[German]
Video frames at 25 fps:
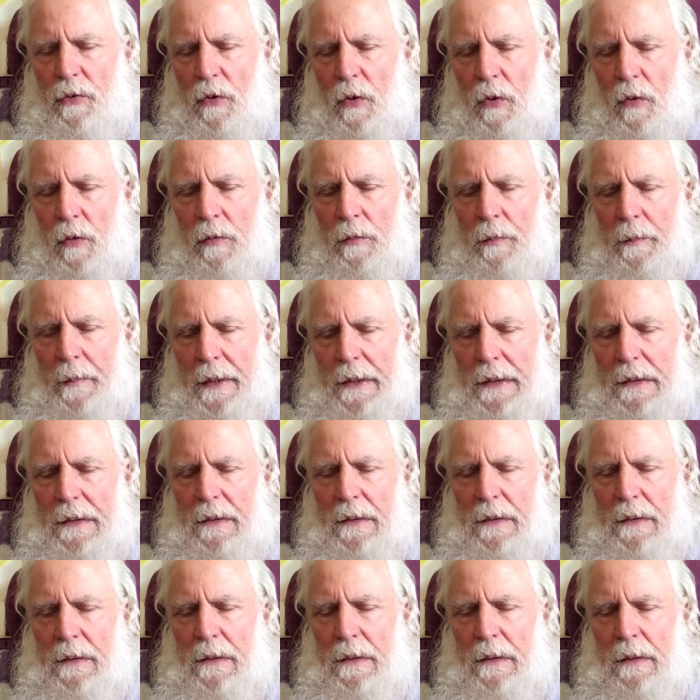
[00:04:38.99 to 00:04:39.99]

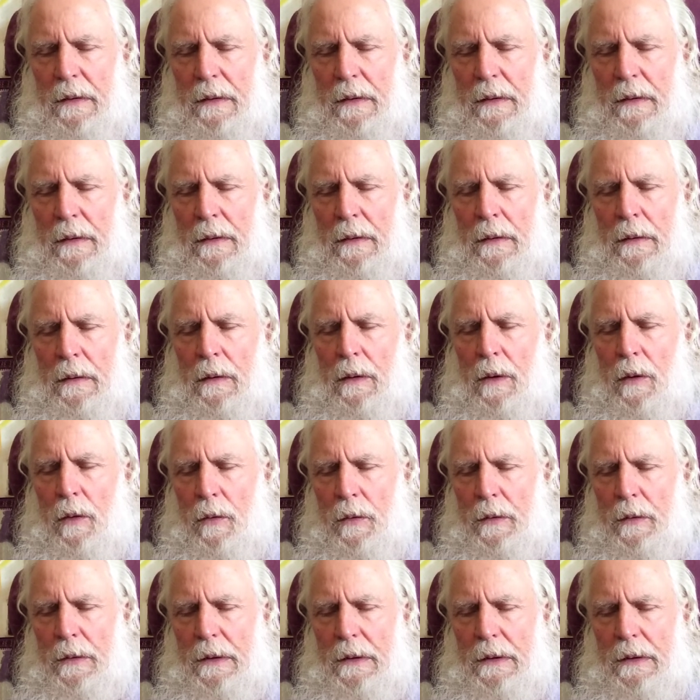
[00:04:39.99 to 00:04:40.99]
ohnmächtig,
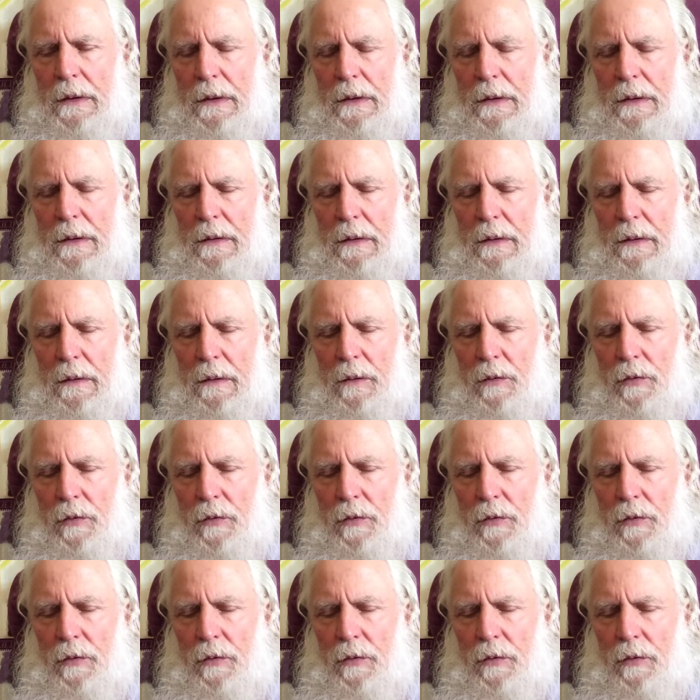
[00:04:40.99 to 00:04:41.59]
ohne dich.